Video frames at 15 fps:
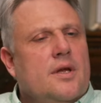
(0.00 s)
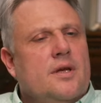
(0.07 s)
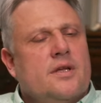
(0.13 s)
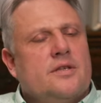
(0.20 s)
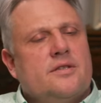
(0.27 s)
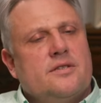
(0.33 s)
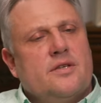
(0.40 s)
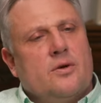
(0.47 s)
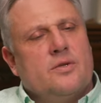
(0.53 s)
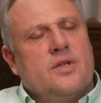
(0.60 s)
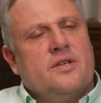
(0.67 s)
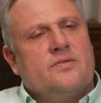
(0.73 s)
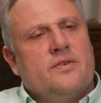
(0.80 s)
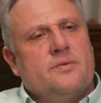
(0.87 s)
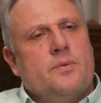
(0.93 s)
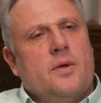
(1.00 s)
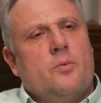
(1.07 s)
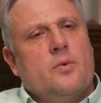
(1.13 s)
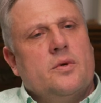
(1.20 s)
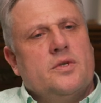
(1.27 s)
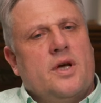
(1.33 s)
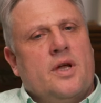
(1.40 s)
Das ist auch das, was mir
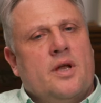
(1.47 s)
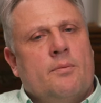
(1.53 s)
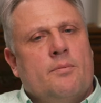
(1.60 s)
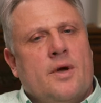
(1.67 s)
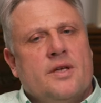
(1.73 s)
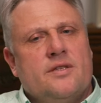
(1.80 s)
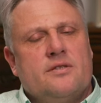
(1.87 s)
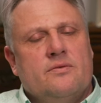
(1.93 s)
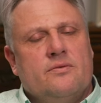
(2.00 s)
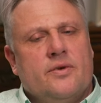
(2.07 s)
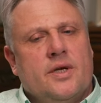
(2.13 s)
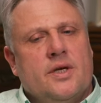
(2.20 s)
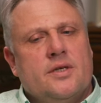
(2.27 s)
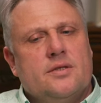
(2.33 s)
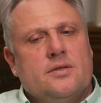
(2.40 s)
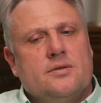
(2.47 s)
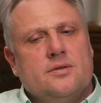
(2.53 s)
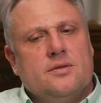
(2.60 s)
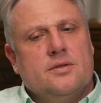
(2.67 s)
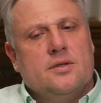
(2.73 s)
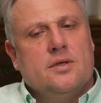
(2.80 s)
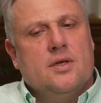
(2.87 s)
momentan am meisten fehlt.
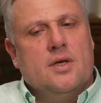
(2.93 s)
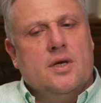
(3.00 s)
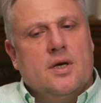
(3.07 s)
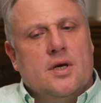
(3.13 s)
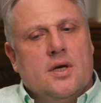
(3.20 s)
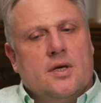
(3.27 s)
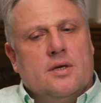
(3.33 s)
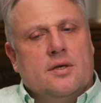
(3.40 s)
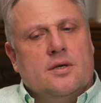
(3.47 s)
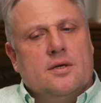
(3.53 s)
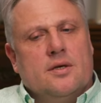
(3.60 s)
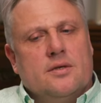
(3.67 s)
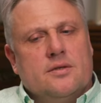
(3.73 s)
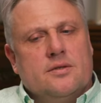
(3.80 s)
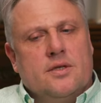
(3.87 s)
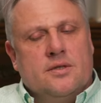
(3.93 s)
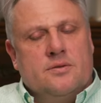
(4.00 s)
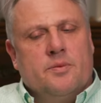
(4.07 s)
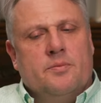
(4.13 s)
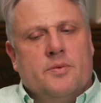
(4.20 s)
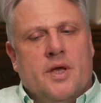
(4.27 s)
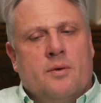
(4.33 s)
Sie ist
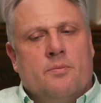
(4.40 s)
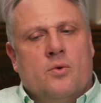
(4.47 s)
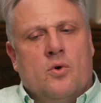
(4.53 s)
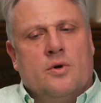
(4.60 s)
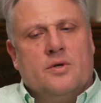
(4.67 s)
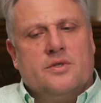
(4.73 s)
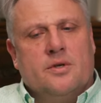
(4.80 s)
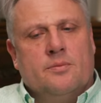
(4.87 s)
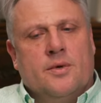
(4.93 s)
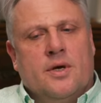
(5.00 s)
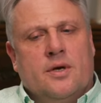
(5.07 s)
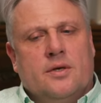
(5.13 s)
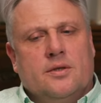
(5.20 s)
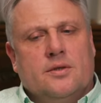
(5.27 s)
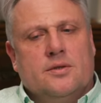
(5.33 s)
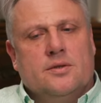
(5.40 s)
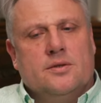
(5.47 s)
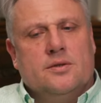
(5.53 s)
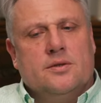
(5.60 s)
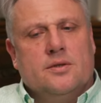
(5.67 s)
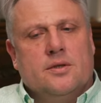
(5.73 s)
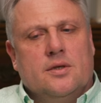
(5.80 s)
mit mir morgens immer
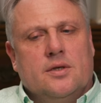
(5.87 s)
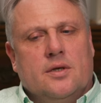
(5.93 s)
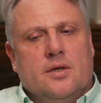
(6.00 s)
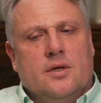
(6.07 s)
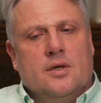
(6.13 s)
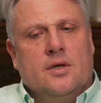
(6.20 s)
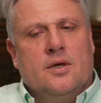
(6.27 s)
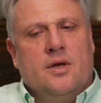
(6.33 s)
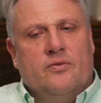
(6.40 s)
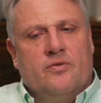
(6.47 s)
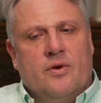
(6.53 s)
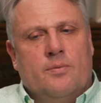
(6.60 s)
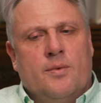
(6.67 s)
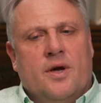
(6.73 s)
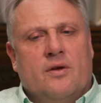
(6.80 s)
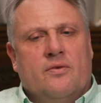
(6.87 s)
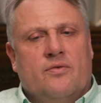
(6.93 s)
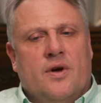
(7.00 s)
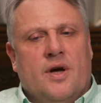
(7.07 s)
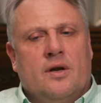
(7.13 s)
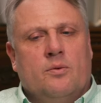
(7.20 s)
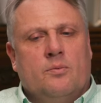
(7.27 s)
in die Firma
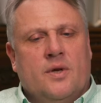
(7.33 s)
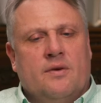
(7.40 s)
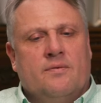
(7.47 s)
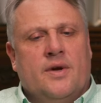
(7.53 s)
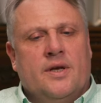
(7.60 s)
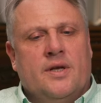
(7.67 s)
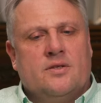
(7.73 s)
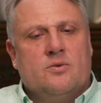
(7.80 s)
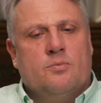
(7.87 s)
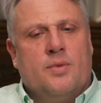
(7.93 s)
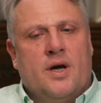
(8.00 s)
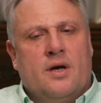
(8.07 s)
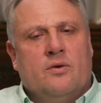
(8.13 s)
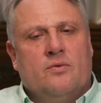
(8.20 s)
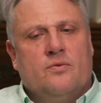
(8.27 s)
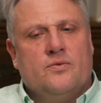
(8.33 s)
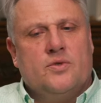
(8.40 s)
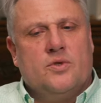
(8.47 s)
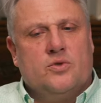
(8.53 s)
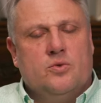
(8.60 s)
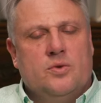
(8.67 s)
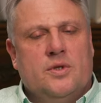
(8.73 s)
gefahren, um dann weiter zum Bahnhof,
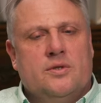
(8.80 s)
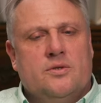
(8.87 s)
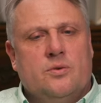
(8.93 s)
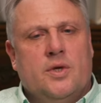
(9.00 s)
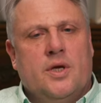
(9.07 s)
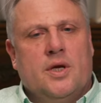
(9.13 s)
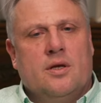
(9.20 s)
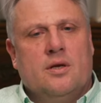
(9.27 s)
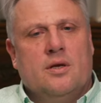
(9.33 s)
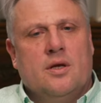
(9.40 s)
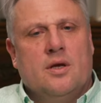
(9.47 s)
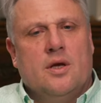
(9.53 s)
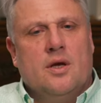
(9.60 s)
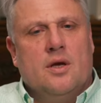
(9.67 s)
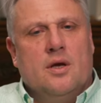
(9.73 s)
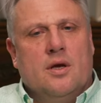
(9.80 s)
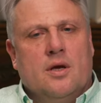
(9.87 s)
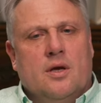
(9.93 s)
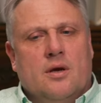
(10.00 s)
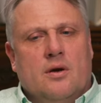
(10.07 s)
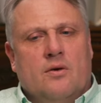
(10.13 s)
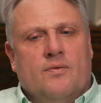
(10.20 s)
zur Schule zu gehen.
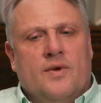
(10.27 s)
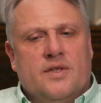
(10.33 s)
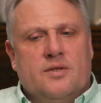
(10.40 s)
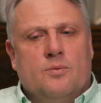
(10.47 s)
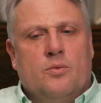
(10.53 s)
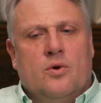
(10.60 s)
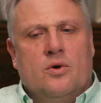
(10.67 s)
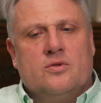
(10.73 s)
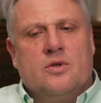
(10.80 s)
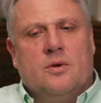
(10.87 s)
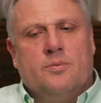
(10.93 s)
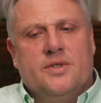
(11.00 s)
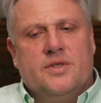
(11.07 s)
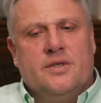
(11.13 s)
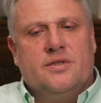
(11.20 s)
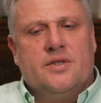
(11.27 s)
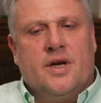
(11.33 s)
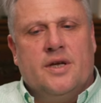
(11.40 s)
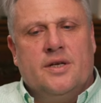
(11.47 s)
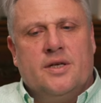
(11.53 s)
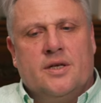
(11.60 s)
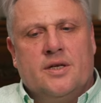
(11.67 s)
Und wenn sie morgens noch ein bisschen
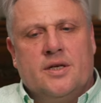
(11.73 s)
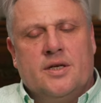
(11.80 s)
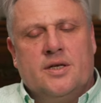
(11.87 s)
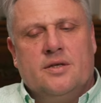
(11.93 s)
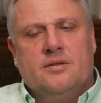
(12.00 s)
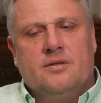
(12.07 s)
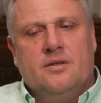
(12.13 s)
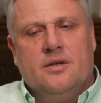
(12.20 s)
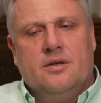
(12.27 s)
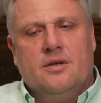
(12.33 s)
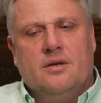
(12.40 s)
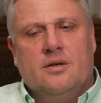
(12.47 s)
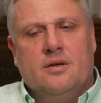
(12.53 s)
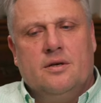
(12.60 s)
Zeit hatte, dann ist sie,